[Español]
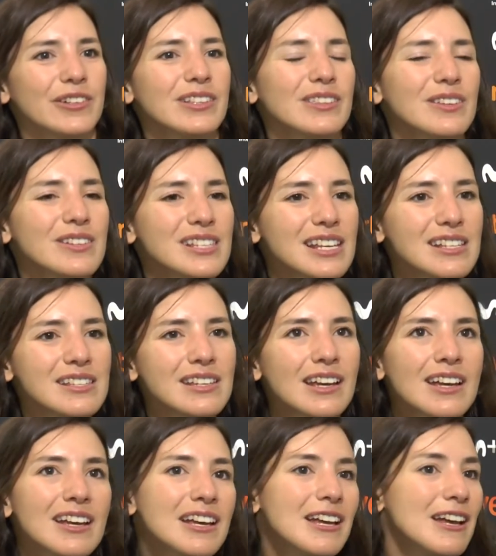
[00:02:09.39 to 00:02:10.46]
Entonces,
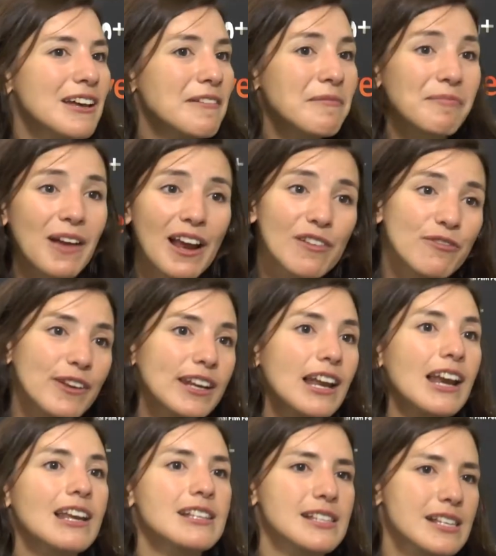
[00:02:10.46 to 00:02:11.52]
al
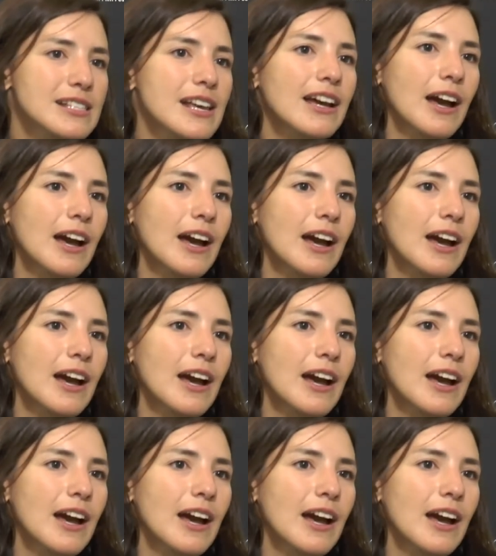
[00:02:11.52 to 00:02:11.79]
final es ese